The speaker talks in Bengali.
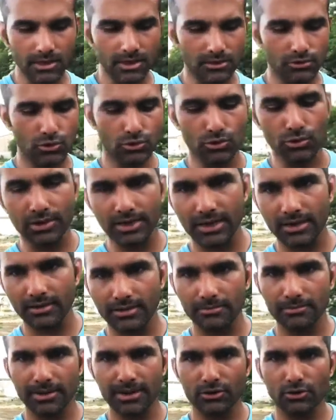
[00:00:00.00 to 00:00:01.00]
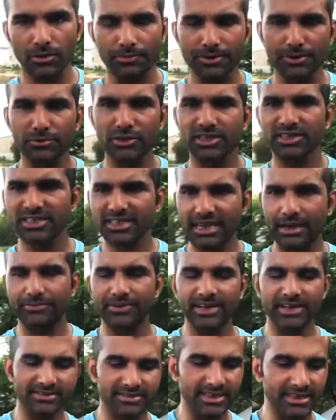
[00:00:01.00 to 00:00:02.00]
টোটা মানে কফির মধ্যে যে ক্যাফেন
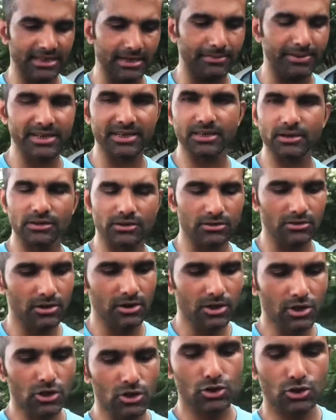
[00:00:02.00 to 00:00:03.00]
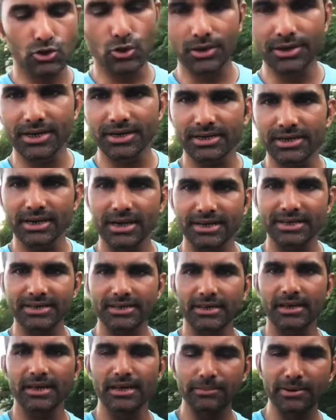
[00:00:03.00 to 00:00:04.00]
আছে এই ক্যাফেনটা শরীর
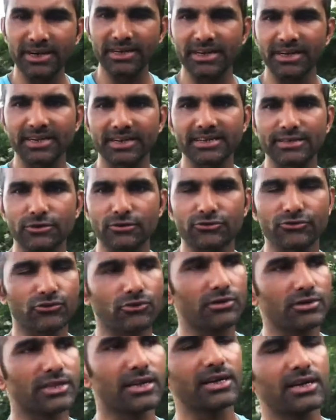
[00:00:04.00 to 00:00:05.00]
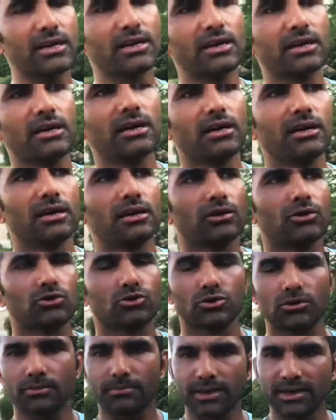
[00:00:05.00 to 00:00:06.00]
লিভারটা ডিটক্স করতে
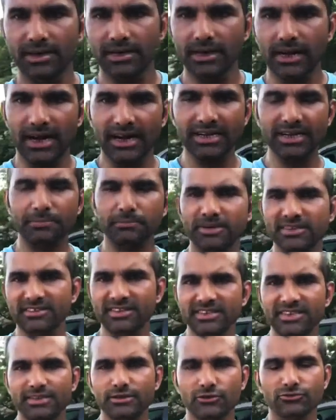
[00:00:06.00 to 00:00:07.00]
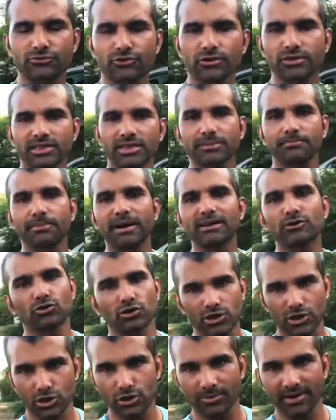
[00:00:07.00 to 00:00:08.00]
মানে হান্ড্রেড পার্সেন্ট ডিটক্স করতে বারো ঘন্টা
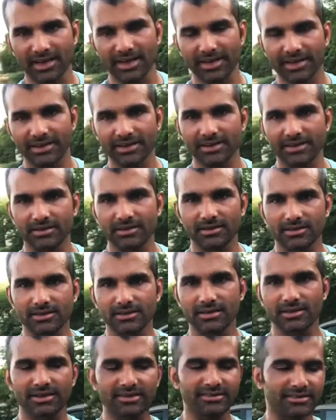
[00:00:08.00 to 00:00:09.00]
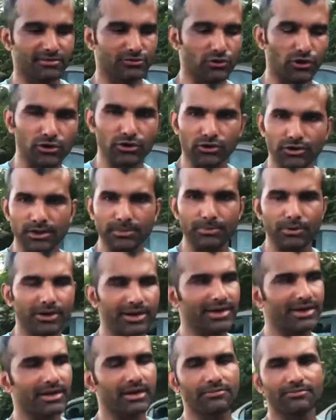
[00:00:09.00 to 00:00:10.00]
সময় লাগে ঠিক আছে ছয় ঘন্টা পরে
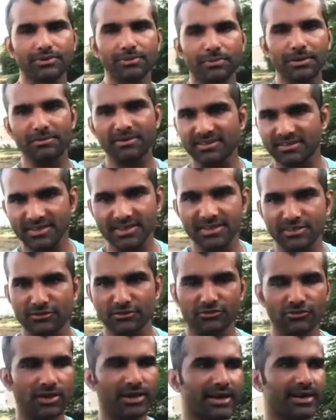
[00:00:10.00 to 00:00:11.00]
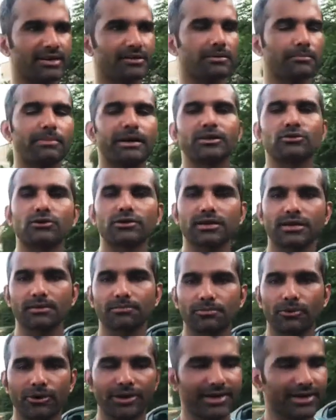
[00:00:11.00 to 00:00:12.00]
এটা ফিফটি পার্সেন্ট ডিটক্স হয় আর বারো ঘন্টার
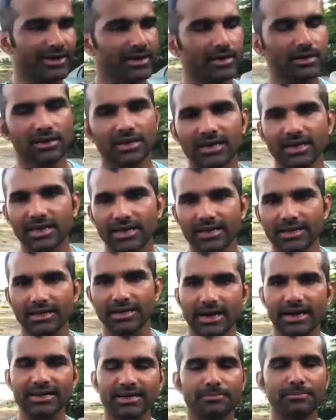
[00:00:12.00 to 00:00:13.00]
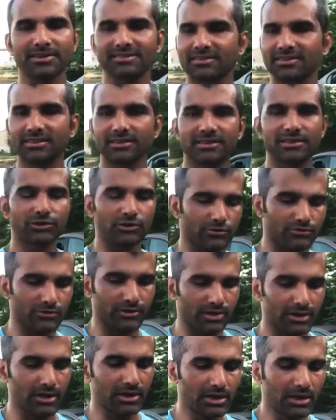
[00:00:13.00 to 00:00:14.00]
পরে এটা ক্লিয়ারলি হান্ড্রেড পার্সেন্ট ডিটক্স হয়
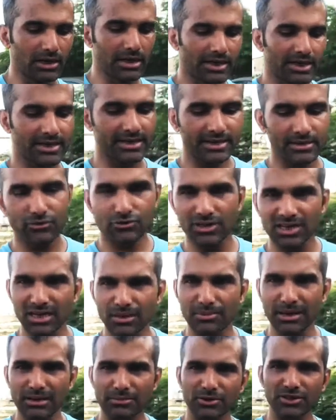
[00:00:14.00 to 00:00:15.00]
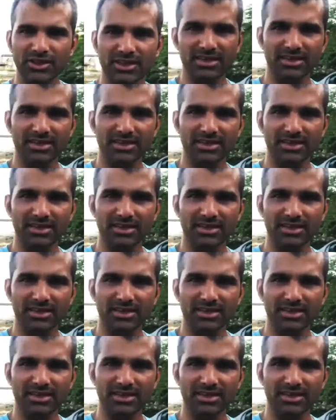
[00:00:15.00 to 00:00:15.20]
এটা যদি লিভারের মধ্যে